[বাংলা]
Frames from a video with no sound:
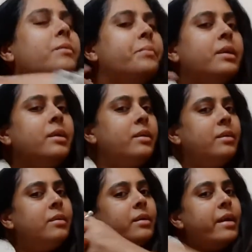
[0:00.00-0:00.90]
মানে
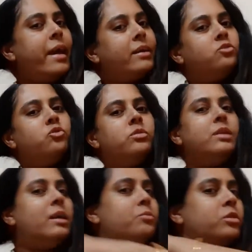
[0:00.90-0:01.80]
একজন
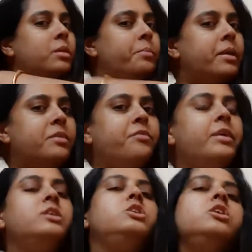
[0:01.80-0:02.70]
তার মধ্যে বেস্ট
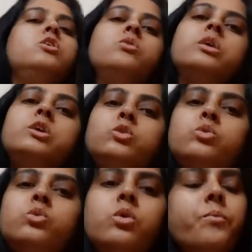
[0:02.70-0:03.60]
ফ্রেন্ড ছিল কিন্তু